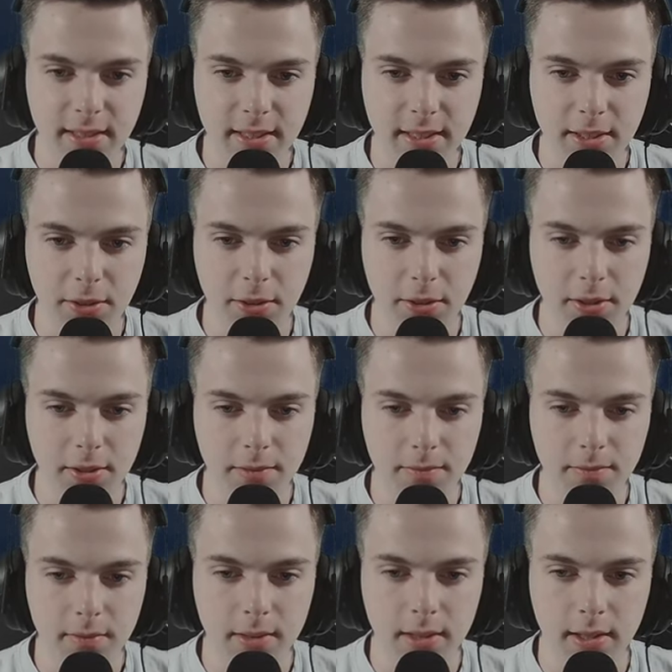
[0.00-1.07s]
ja. Gut.
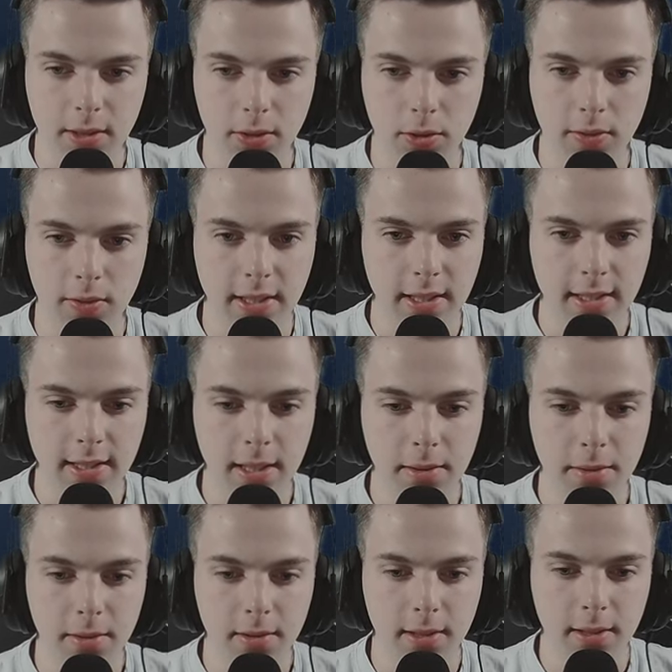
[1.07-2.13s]
Junge, was hat ja. er
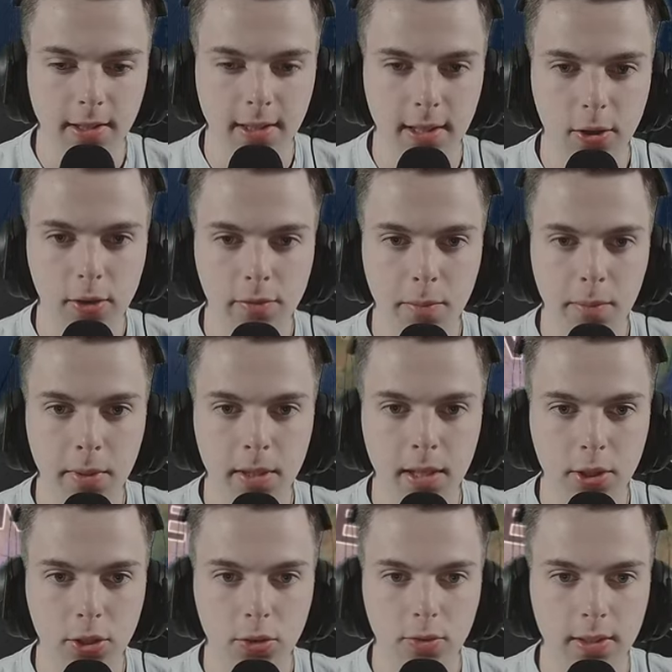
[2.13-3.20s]
gesagt? Es hat sich angehört wie
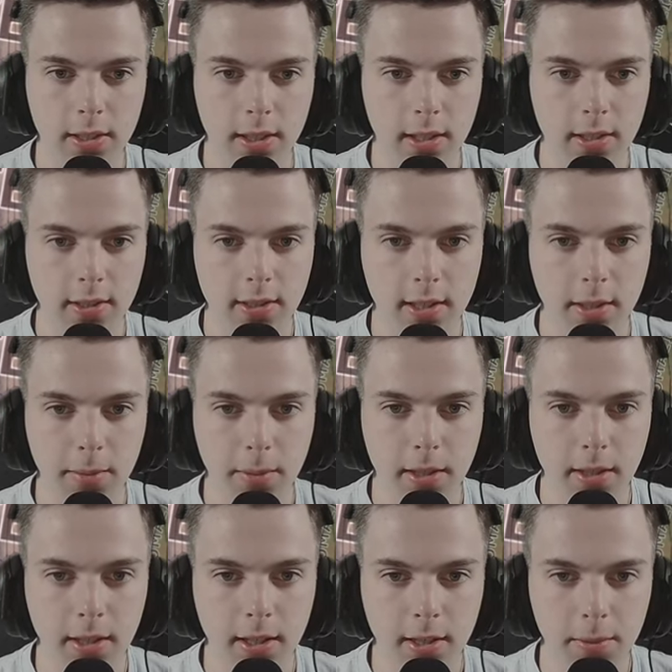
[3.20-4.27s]
Pikachu, was er gerade gesagt hat, mein
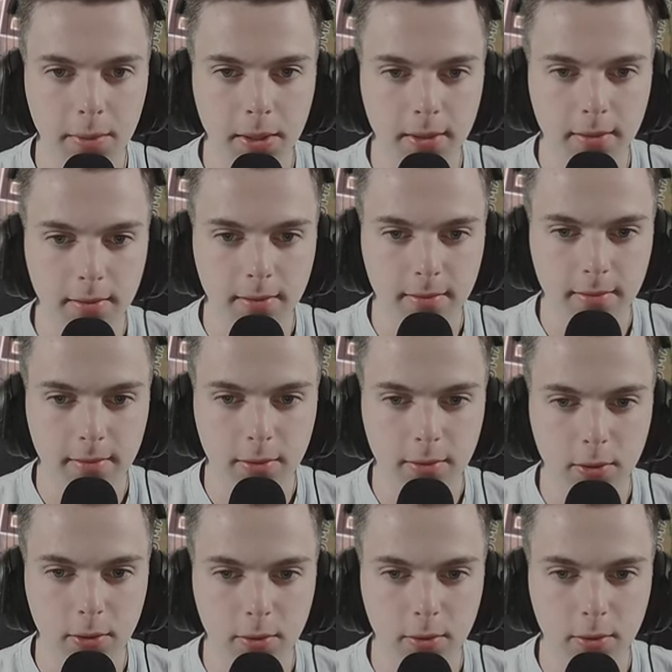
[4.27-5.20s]
Generalmann. So